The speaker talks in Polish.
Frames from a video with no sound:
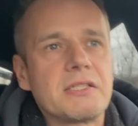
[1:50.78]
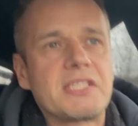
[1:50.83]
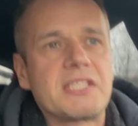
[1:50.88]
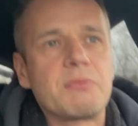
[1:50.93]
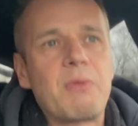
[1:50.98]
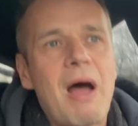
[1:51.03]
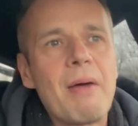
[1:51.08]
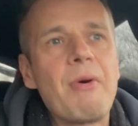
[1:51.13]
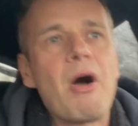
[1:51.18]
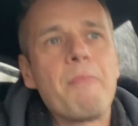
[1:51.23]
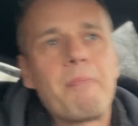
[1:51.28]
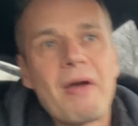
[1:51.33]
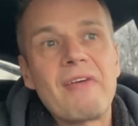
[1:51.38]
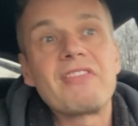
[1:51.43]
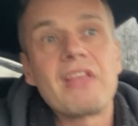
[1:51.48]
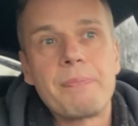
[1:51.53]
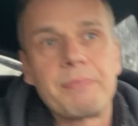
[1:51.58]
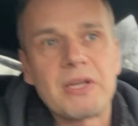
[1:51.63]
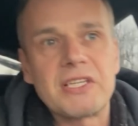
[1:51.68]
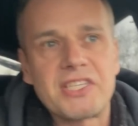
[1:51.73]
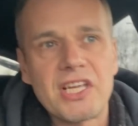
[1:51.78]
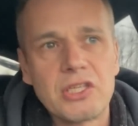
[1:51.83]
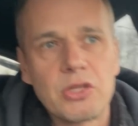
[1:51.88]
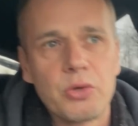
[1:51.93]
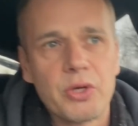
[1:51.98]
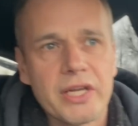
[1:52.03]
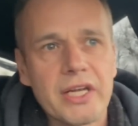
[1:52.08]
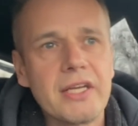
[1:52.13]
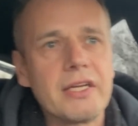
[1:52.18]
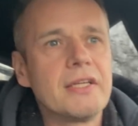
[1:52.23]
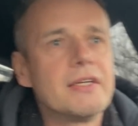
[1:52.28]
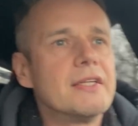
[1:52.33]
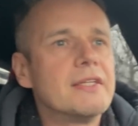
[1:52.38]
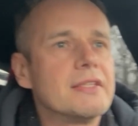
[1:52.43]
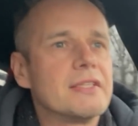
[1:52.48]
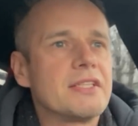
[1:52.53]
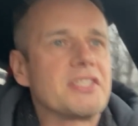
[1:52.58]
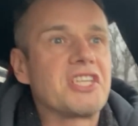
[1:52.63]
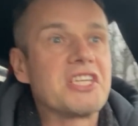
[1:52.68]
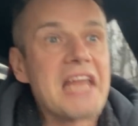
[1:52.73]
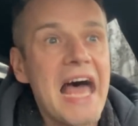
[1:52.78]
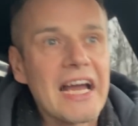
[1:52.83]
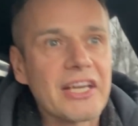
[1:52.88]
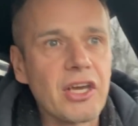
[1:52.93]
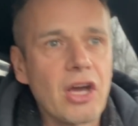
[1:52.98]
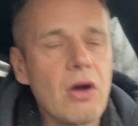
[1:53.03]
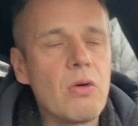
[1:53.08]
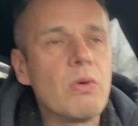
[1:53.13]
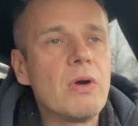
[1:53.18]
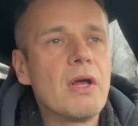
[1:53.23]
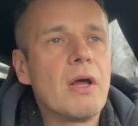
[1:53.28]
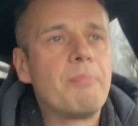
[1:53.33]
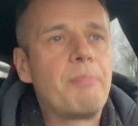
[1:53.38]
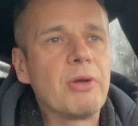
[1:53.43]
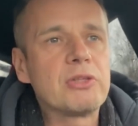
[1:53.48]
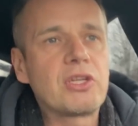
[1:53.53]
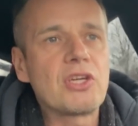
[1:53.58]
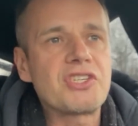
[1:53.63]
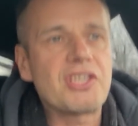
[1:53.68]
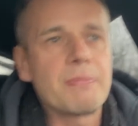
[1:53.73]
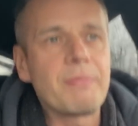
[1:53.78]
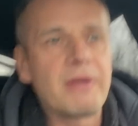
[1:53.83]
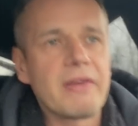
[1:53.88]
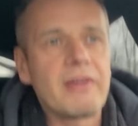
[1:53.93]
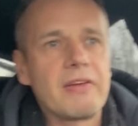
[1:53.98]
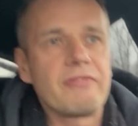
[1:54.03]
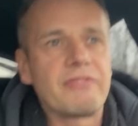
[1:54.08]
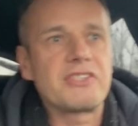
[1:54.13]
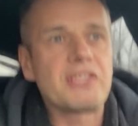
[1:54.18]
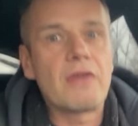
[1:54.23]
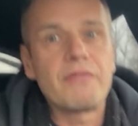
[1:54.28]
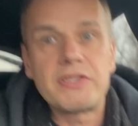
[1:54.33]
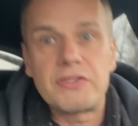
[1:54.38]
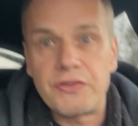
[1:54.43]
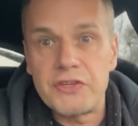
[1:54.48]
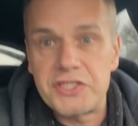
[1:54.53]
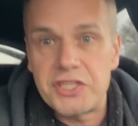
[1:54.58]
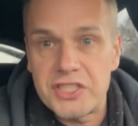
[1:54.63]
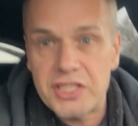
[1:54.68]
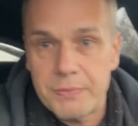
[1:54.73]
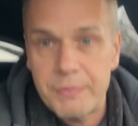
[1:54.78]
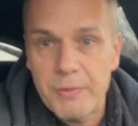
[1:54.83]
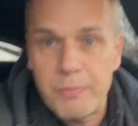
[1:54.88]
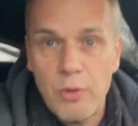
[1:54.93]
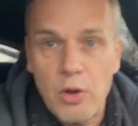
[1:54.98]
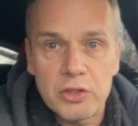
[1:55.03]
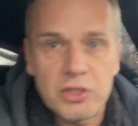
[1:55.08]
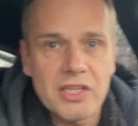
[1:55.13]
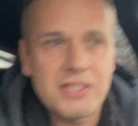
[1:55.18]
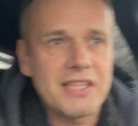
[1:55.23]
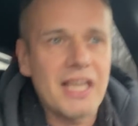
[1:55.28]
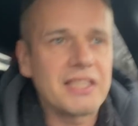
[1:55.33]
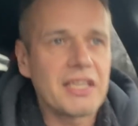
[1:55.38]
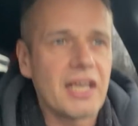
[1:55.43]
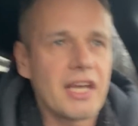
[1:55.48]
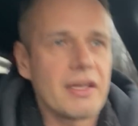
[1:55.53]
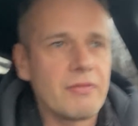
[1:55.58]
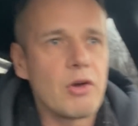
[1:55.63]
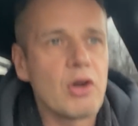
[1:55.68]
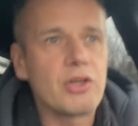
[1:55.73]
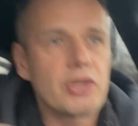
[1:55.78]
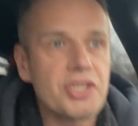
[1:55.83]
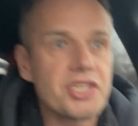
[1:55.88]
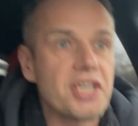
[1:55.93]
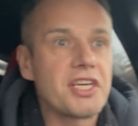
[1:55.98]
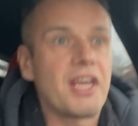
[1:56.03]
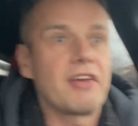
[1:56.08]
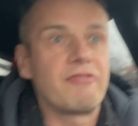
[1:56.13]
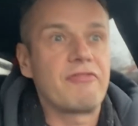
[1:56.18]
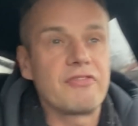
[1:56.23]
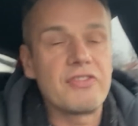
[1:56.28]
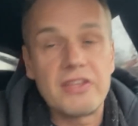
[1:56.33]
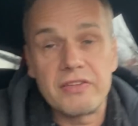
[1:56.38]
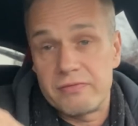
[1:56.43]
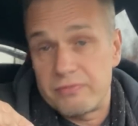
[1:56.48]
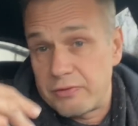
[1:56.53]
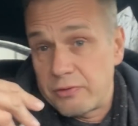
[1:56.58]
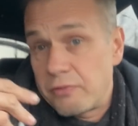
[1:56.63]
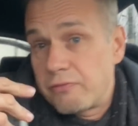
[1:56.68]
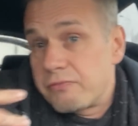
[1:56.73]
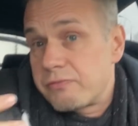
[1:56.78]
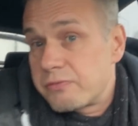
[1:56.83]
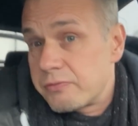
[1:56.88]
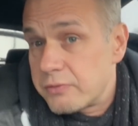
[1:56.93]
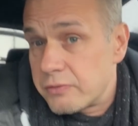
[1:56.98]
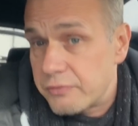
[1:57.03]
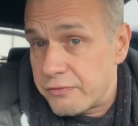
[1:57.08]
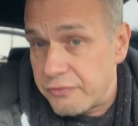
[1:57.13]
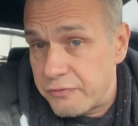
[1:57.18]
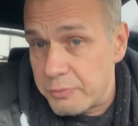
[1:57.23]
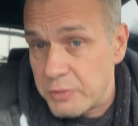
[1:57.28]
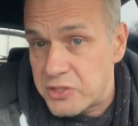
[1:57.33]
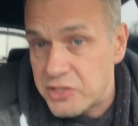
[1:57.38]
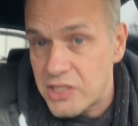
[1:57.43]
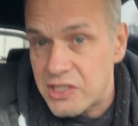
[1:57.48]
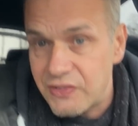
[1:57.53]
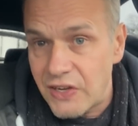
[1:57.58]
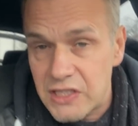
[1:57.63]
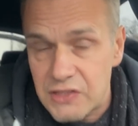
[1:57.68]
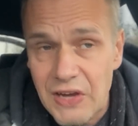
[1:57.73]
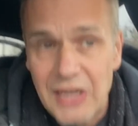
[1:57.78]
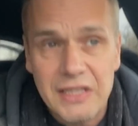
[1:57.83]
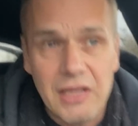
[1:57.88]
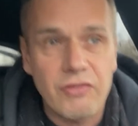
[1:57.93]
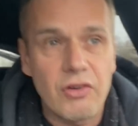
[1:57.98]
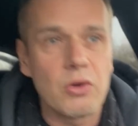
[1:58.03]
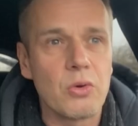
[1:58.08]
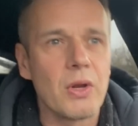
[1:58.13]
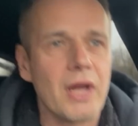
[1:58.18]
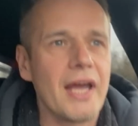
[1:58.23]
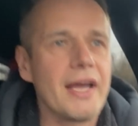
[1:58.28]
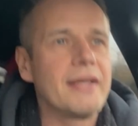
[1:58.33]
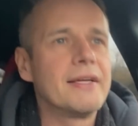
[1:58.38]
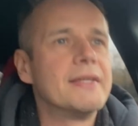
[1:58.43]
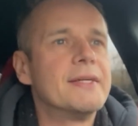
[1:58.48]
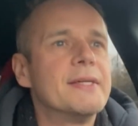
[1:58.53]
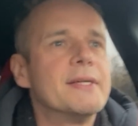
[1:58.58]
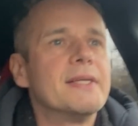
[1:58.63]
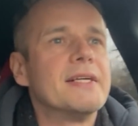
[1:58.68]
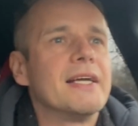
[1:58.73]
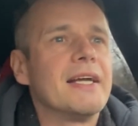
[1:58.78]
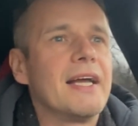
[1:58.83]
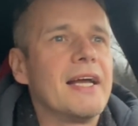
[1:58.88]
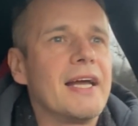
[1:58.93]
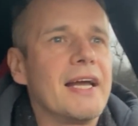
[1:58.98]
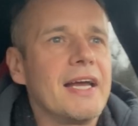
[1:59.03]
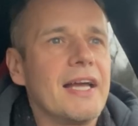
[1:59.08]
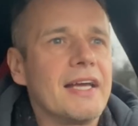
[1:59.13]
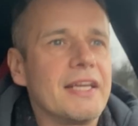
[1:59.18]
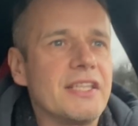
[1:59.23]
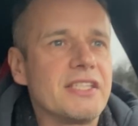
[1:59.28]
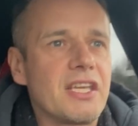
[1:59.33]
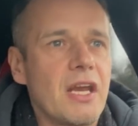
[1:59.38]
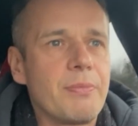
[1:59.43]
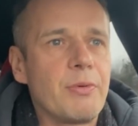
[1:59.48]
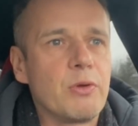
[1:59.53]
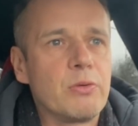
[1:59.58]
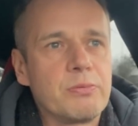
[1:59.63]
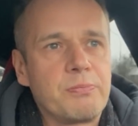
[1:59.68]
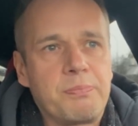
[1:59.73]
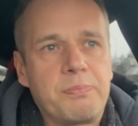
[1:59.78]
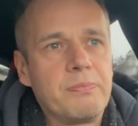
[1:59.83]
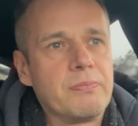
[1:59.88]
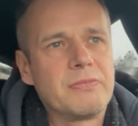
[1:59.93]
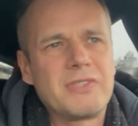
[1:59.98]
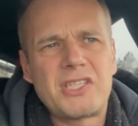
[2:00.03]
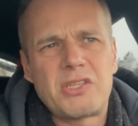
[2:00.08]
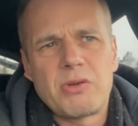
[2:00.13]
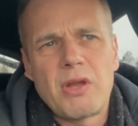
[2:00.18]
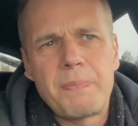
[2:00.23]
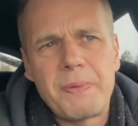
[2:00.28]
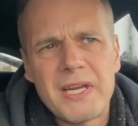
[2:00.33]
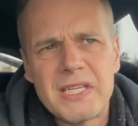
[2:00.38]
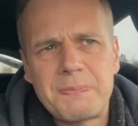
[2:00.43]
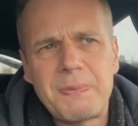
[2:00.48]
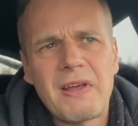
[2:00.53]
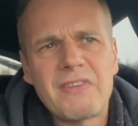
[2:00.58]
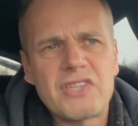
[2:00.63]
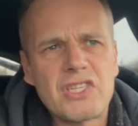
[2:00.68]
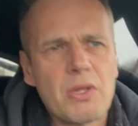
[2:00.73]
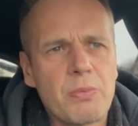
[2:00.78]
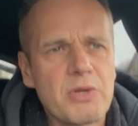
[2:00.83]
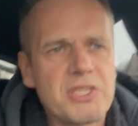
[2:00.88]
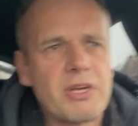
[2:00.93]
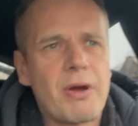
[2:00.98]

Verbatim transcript: złamał pewne procedury, e, czy nagiął, po to, żeby wznowić wyścig, żeby było to ostatnie okrążenie w, w Mistrzostwach Świata w ogóle e, i zrobił, zresztą nie po raz pierwszy to było